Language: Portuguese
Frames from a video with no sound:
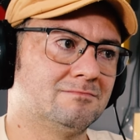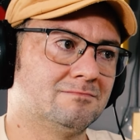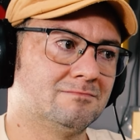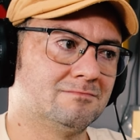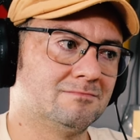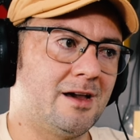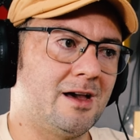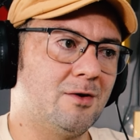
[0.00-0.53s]

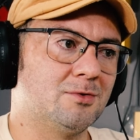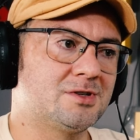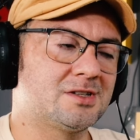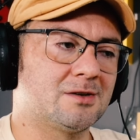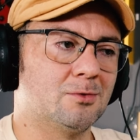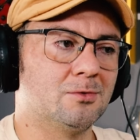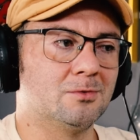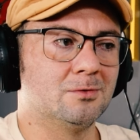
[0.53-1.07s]
Agora. É,
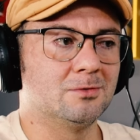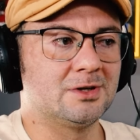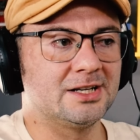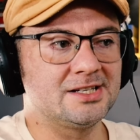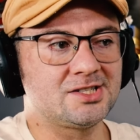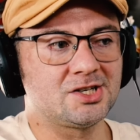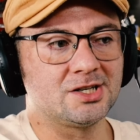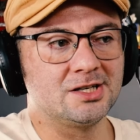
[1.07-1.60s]
os, o
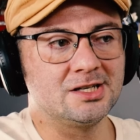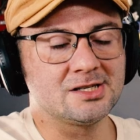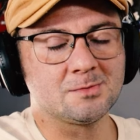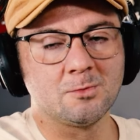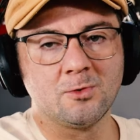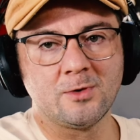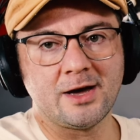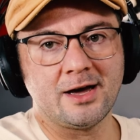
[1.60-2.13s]
cristianismo